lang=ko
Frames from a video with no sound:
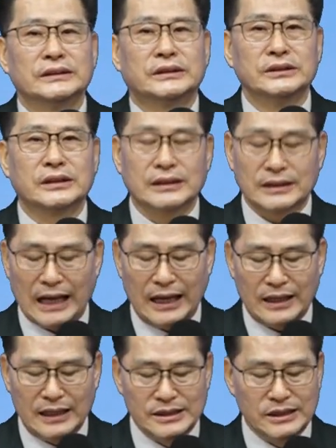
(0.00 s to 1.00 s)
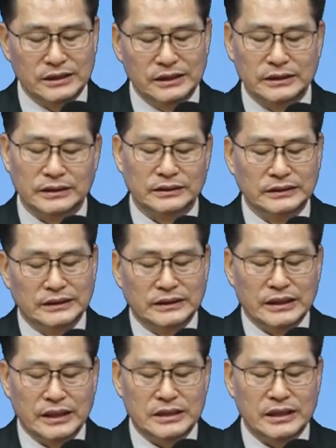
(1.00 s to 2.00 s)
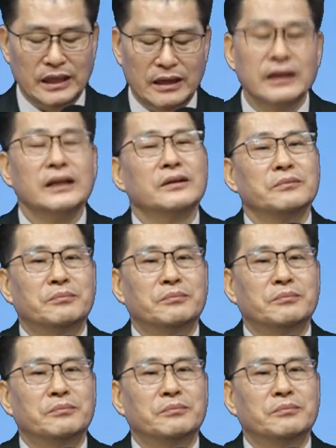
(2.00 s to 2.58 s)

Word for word: 그 가라지를 이제